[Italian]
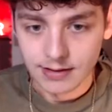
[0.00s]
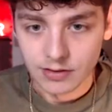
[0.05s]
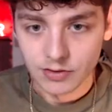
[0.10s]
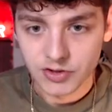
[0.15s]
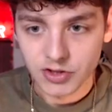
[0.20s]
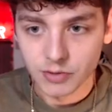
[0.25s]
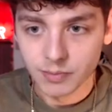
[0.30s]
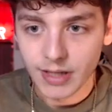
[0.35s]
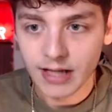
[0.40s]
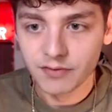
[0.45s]

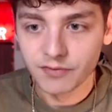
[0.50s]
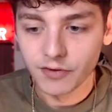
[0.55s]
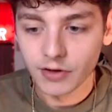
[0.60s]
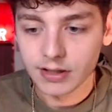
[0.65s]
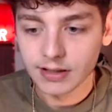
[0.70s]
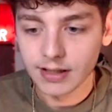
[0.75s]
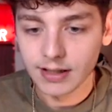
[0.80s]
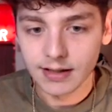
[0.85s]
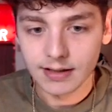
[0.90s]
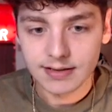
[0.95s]
nostro
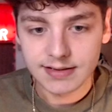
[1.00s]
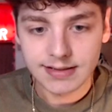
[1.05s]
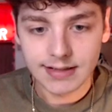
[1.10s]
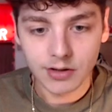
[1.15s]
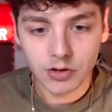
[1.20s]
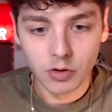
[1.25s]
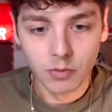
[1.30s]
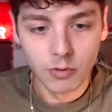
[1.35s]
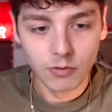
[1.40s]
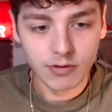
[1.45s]
Bradford
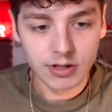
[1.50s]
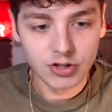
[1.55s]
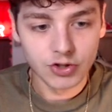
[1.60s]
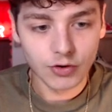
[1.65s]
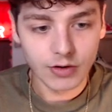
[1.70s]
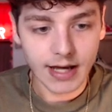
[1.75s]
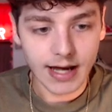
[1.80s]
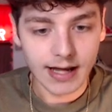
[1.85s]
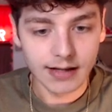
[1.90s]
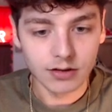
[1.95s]
sta comunque
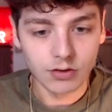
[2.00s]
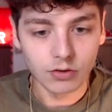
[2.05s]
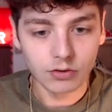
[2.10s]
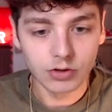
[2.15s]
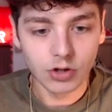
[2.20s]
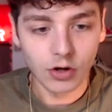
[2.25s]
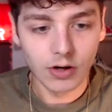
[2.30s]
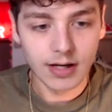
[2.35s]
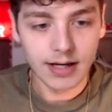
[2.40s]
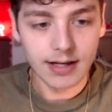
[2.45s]
giocando.
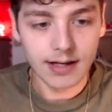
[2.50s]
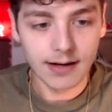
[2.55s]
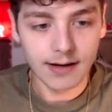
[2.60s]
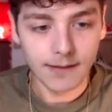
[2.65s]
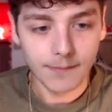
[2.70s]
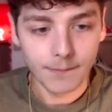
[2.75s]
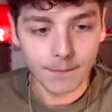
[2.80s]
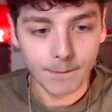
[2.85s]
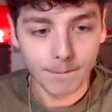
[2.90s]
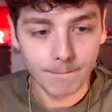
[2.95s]

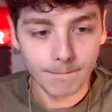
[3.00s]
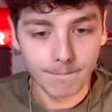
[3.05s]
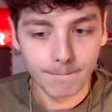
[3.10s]
Doyle